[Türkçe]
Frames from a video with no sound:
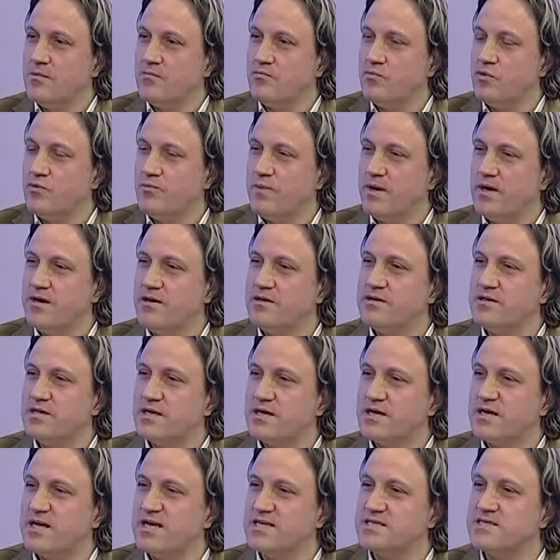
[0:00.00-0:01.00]
Bu bağın
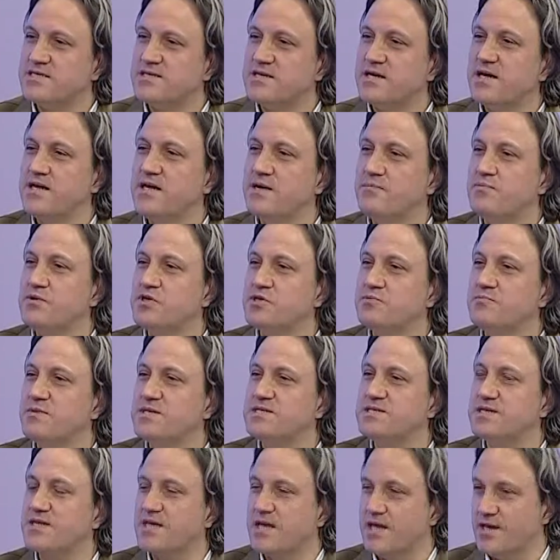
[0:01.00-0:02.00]
da kasığa
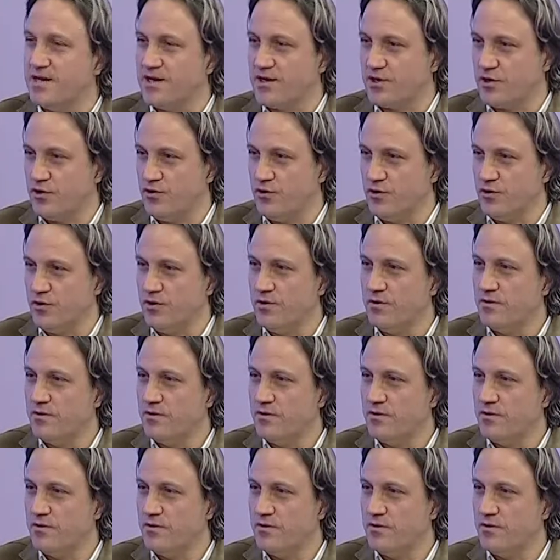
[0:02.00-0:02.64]
yapışması gerekiyor.